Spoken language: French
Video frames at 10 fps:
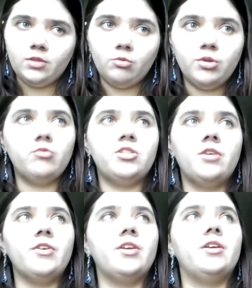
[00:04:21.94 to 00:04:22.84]
Oui, vous
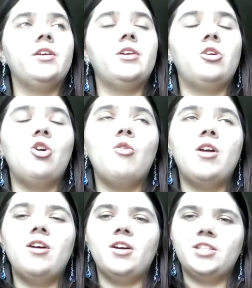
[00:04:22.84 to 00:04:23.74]
savez,
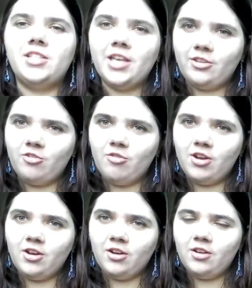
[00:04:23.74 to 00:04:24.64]
Koala, cette
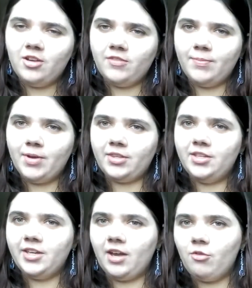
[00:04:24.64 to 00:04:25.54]
Koala, fait
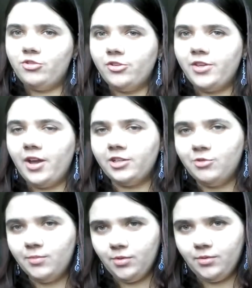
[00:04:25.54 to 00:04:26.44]
partie des révolutionnaires
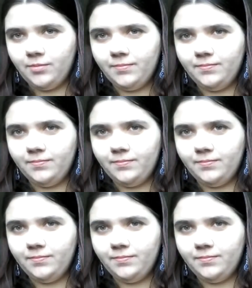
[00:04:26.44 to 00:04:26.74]
actuellement.